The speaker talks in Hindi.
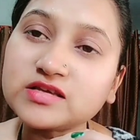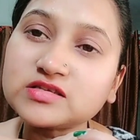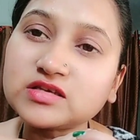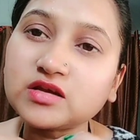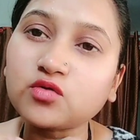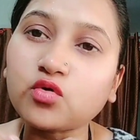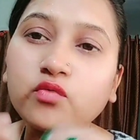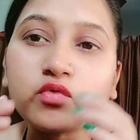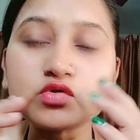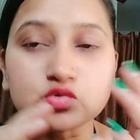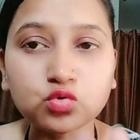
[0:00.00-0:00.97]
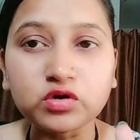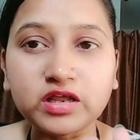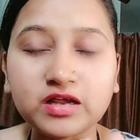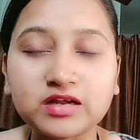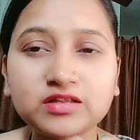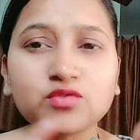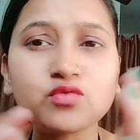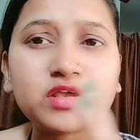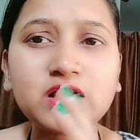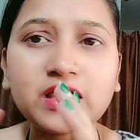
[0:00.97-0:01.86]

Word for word: स्किन को वो सूट नहीं करते क्योंकि